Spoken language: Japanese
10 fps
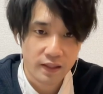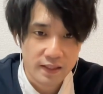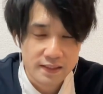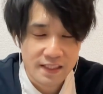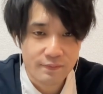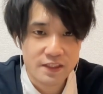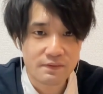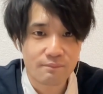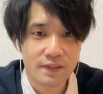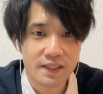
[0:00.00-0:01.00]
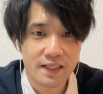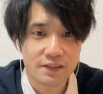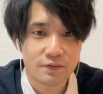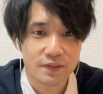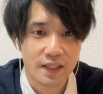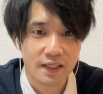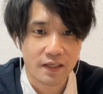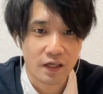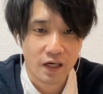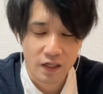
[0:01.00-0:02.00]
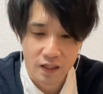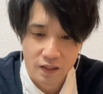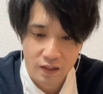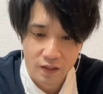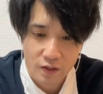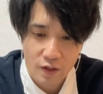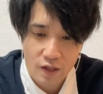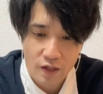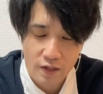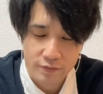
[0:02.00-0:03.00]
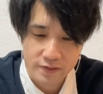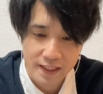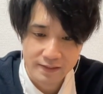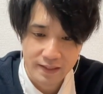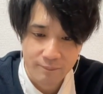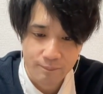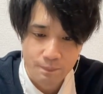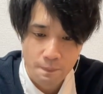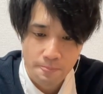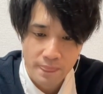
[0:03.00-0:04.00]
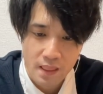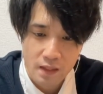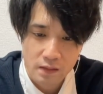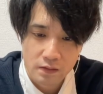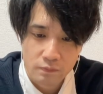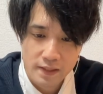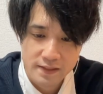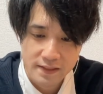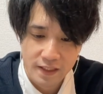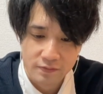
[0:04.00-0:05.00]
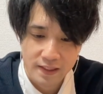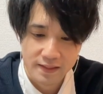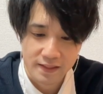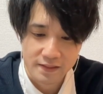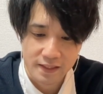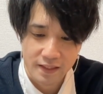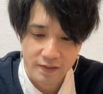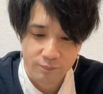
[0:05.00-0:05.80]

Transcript: じゃあ、一番右側ソルジャーね。はいはいはい。えっ、ー、と、サンタ。フェンサーのサンタですね。はい。